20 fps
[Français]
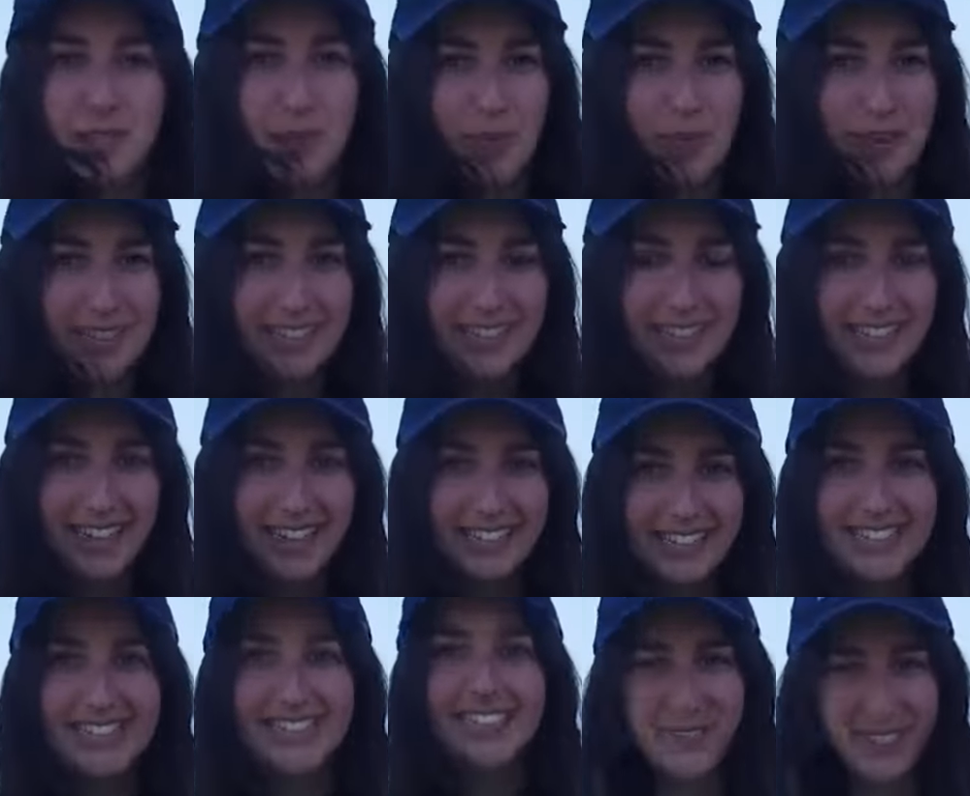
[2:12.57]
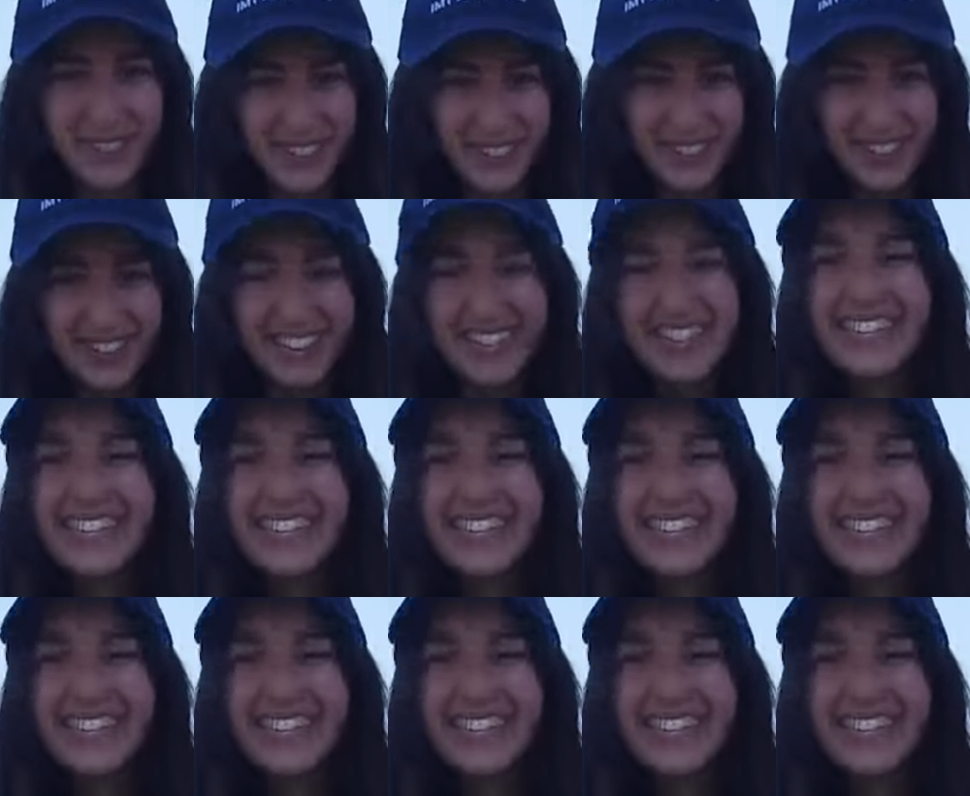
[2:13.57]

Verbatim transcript: de paniers garnis bio